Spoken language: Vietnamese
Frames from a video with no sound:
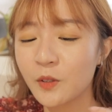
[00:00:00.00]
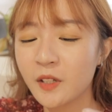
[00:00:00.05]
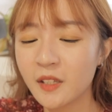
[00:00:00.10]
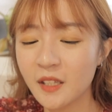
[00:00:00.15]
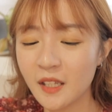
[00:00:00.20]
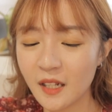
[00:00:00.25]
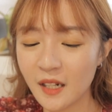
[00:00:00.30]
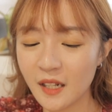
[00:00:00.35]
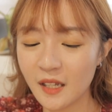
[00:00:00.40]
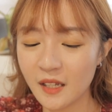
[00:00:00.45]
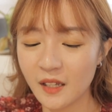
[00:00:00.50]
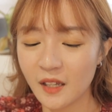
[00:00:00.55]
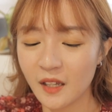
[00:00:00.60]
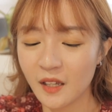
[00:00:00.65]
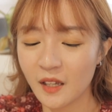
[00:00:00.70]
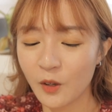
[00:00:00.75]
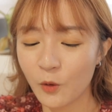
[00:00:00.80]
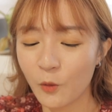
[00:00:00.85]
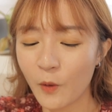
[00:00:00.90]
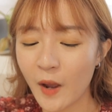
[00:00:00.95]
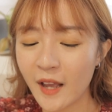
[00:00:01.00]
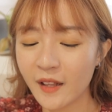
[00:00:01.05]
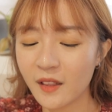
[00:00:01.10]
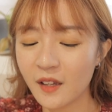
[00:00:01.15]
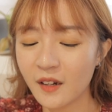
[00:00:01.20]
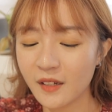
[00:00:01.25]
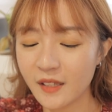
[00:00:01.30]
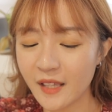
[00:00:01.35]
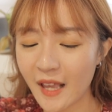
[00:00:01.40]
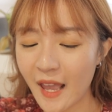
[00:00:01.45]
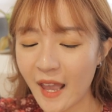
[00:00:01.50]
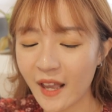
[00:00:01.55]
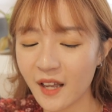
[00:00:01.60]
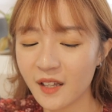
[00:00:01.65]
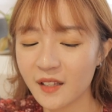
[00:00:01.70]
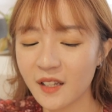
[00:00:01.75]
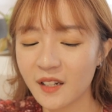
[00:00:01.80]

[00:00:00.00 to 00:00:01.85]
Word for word: tuy nhiên là qua thời gian á,